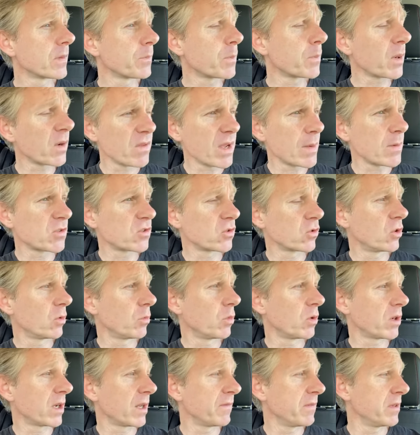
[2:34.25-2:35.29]
Proviamo a
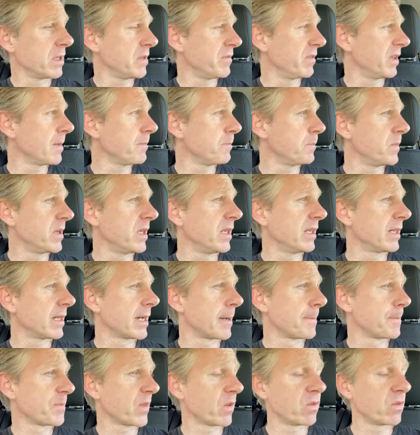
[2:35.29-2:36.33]
sottoporre a verifica
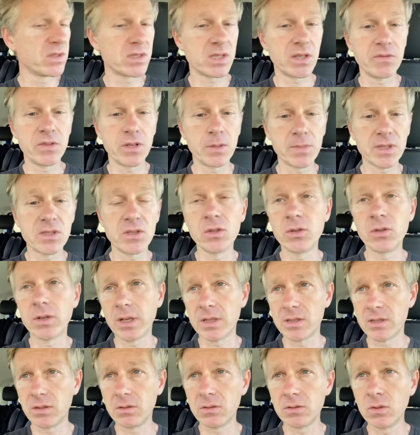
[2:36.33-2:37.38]
empirica questa affermazione,
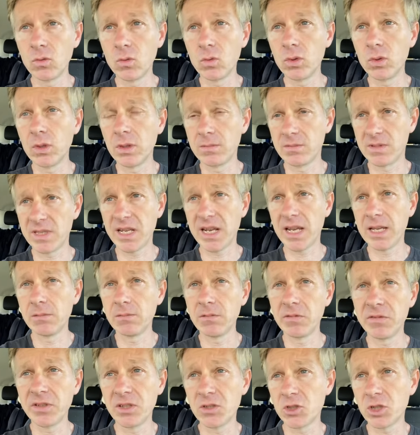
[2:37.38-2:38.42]
secondo cui sarei
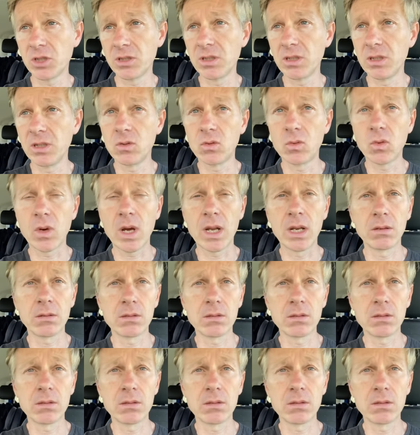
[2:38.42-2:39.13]
feccia intellettuale.